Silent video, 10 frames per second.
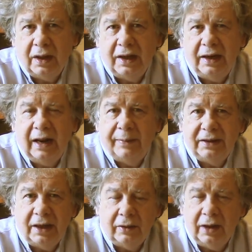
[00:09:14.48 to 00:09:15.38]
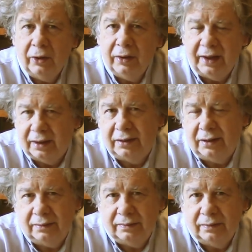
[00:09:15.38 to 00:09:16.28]
y la patearon en los dientes.
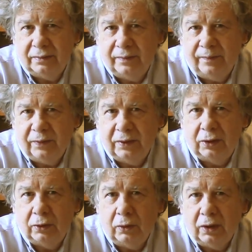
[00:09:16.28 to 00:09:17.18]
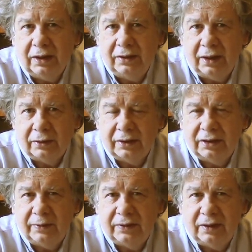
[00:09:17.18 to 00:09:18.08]
De todos los candidatos que
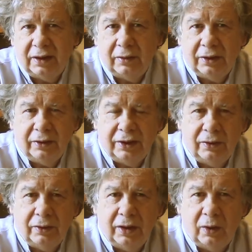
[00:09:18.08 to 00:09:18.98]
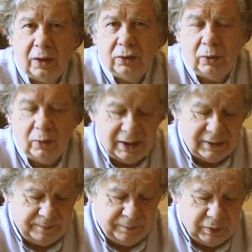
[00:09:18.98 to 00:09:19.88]
se presentaron, creo que llegó en el cuarto
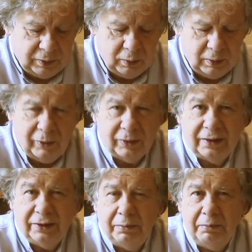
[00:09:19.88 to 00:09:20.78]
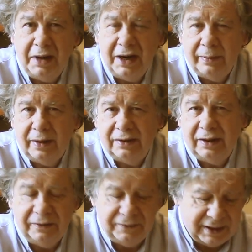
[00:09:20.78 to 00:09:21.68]
lugar, con una votación mínima,
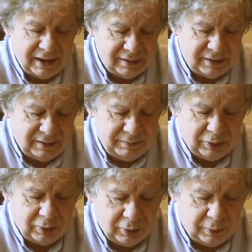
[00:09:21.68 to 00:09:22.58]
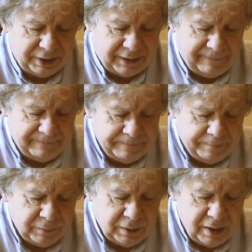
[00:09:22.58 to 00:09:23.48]
insignificante, microscópica.
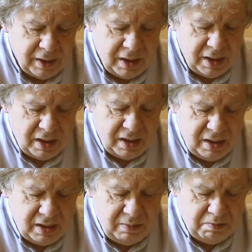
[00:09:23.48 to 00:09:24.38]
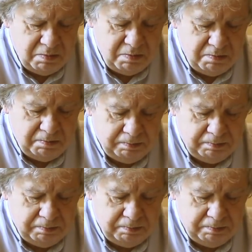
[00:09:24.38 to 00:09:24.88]
Em,